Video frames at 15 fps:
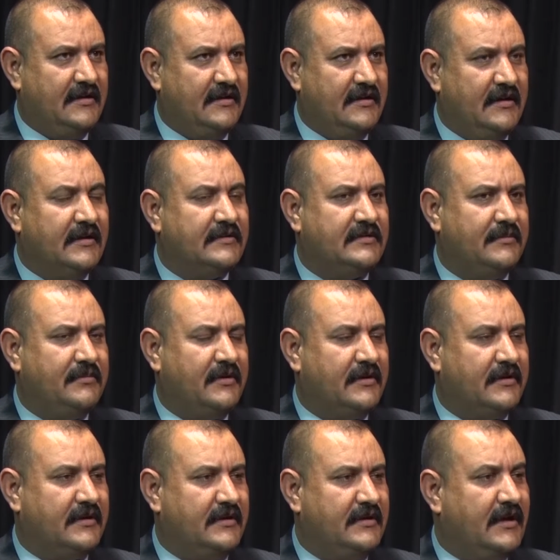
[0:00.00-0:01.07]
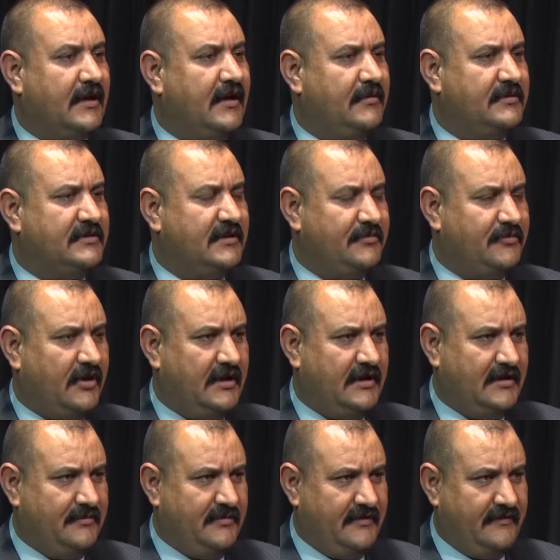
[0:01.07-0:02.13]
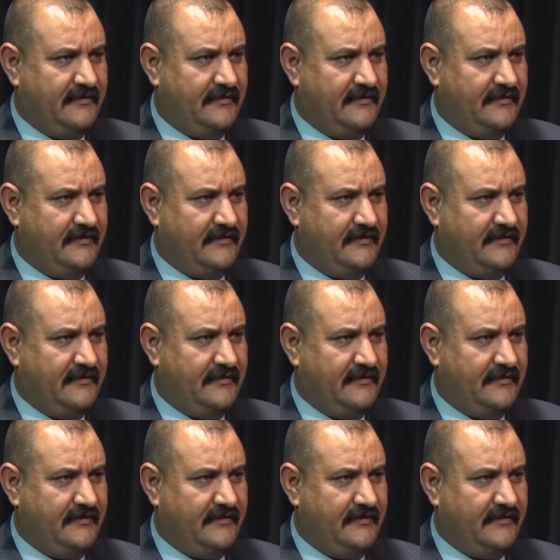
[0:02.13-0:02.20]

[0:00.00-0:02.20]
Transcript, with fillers: نعتبر نقابة المعلمين